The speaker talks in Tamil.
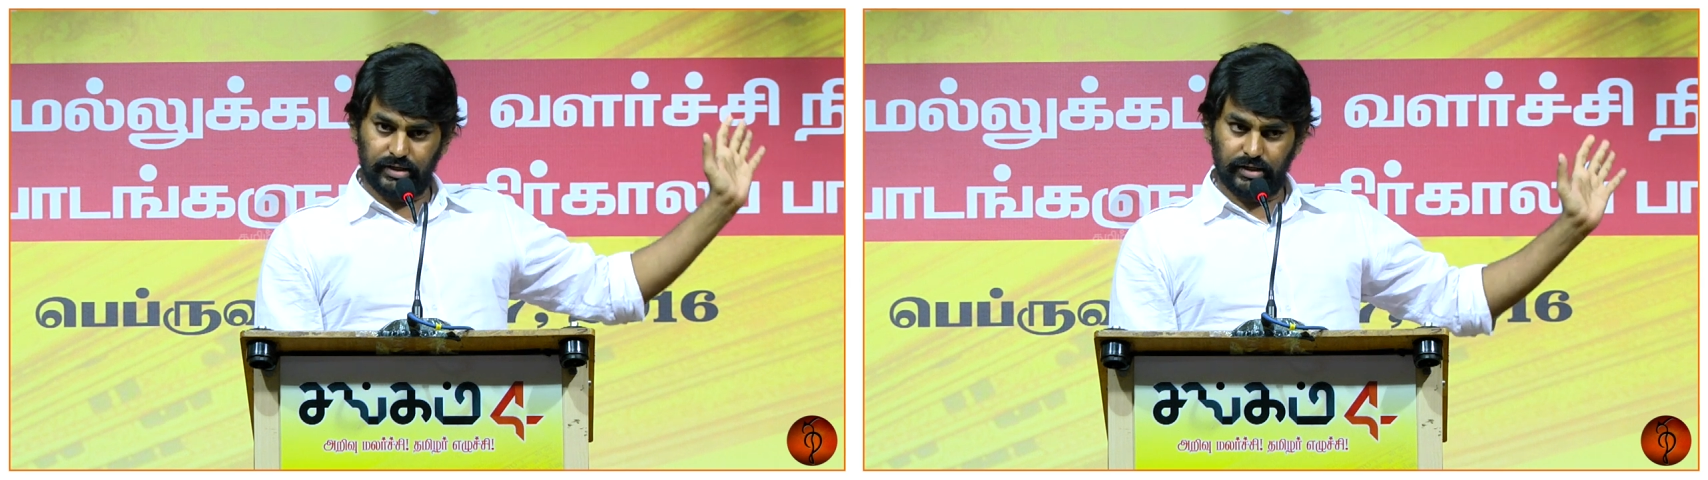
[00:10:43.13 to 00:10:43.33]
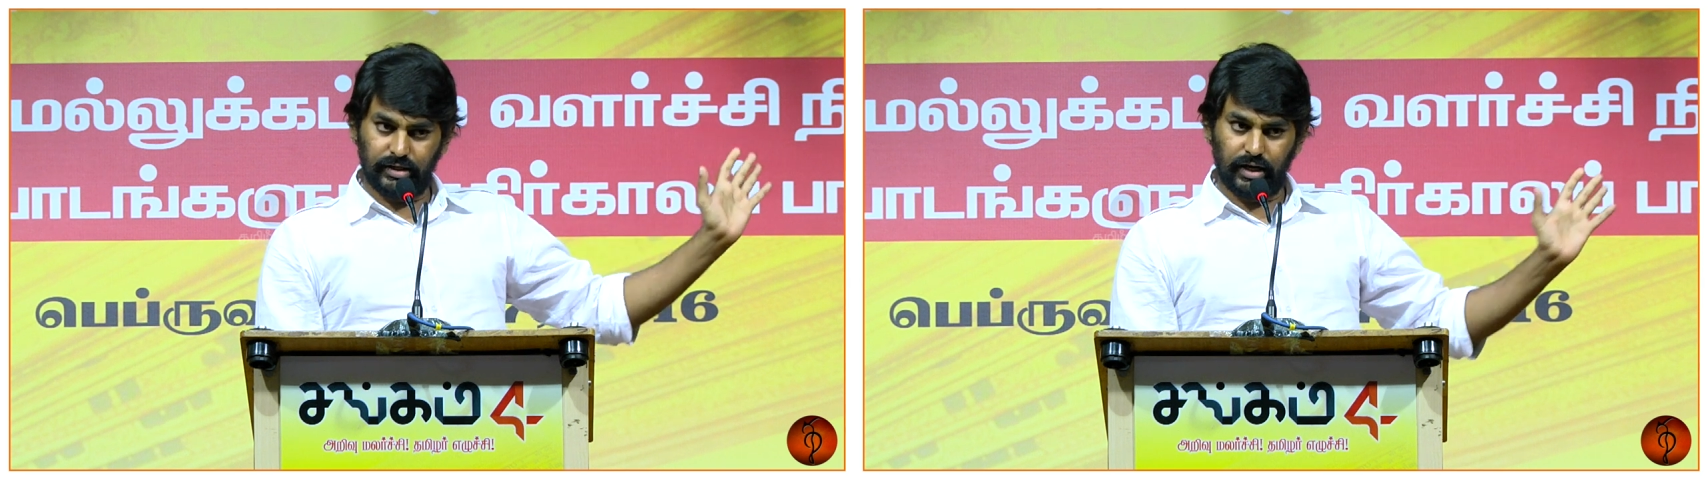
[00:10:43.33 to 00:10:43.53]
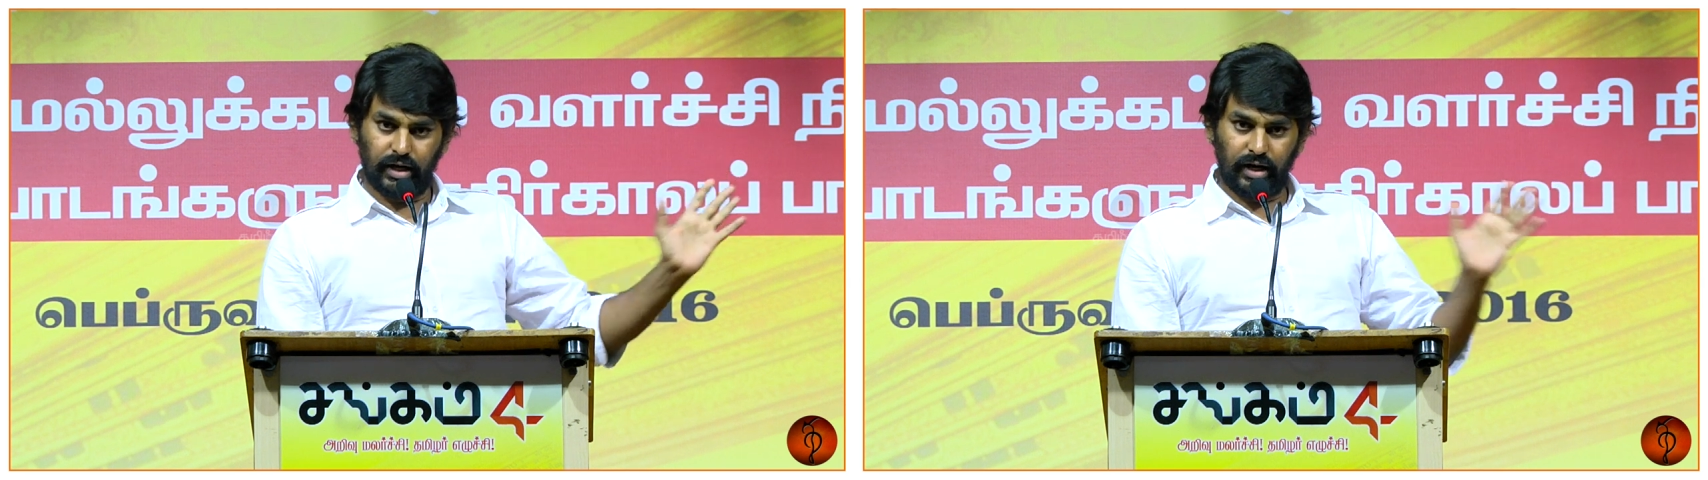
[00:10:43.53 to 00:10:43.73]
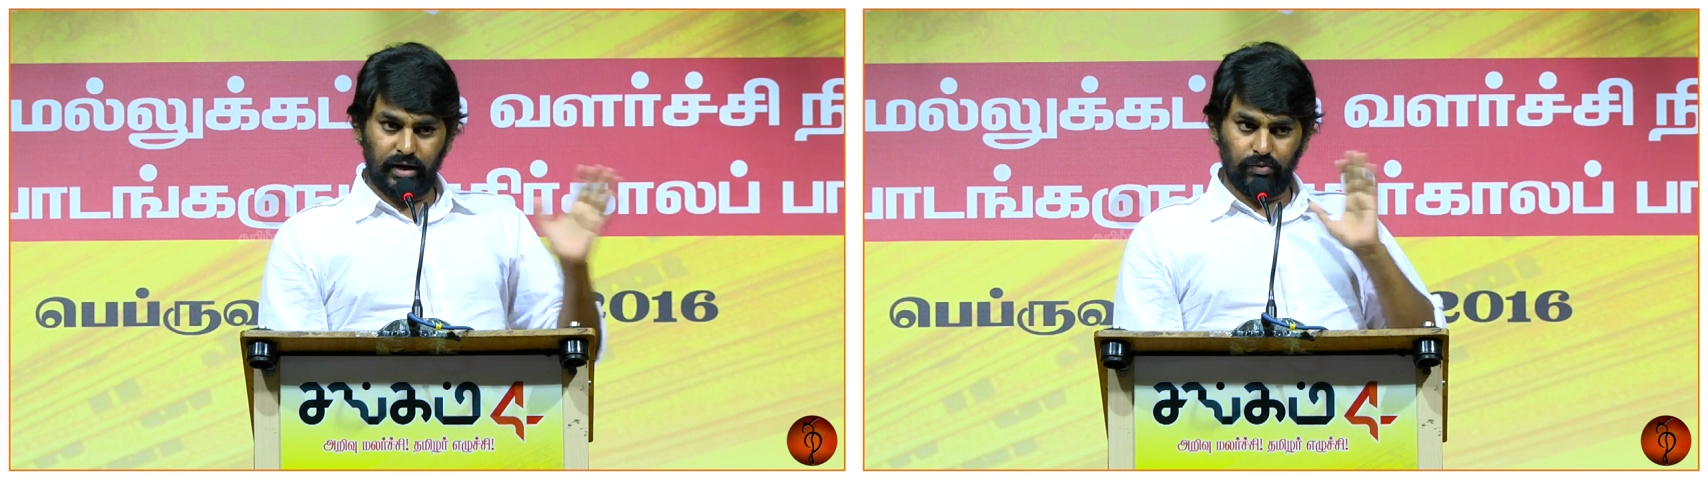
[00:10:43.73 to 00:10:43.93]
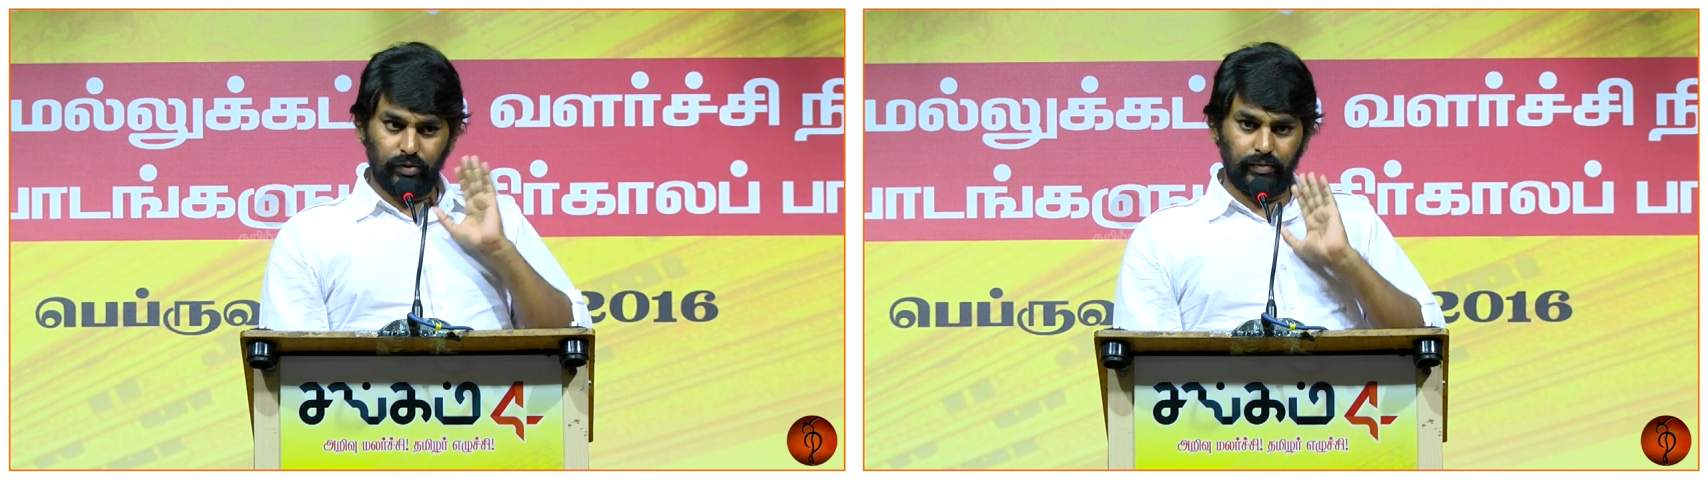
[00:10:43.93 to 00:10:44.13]
வரலாற்று
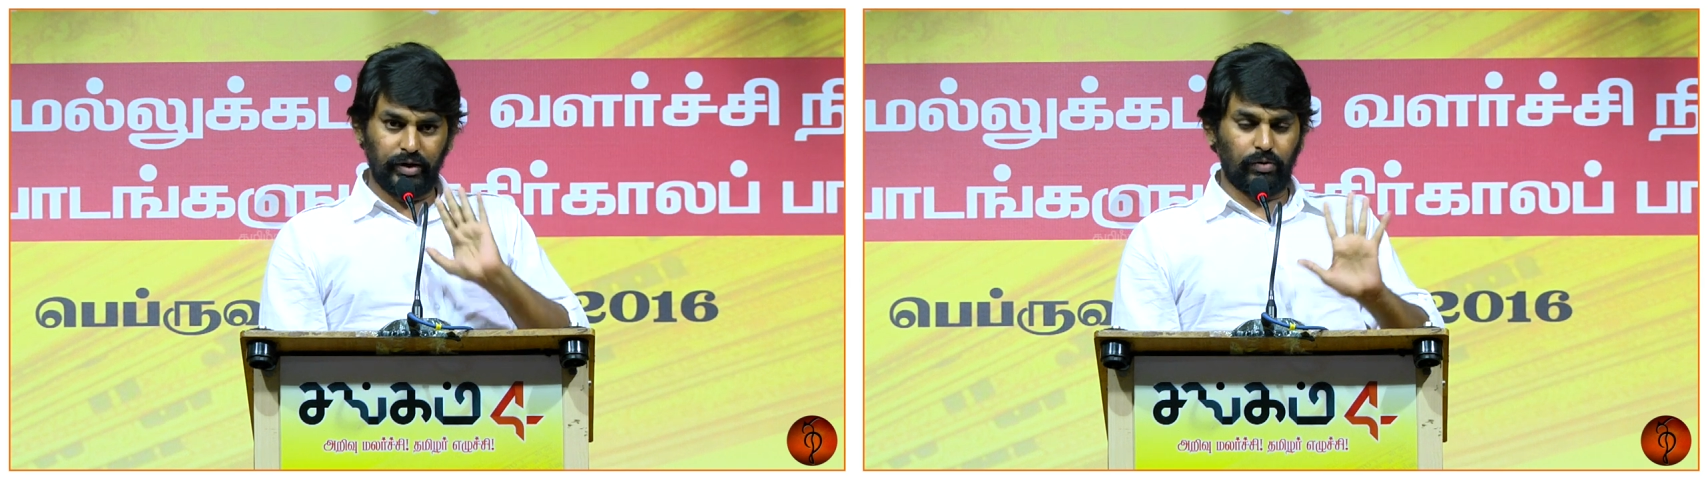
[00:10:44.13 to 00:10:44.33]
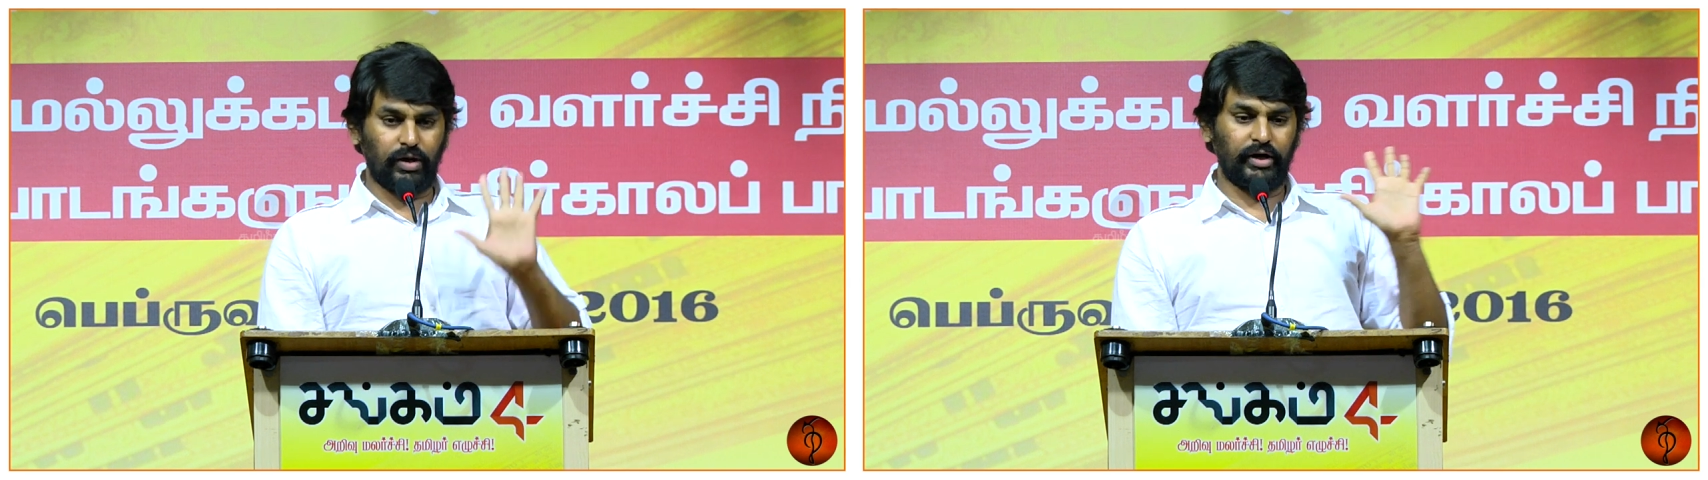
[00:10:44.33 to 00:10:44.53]
ரீதியாக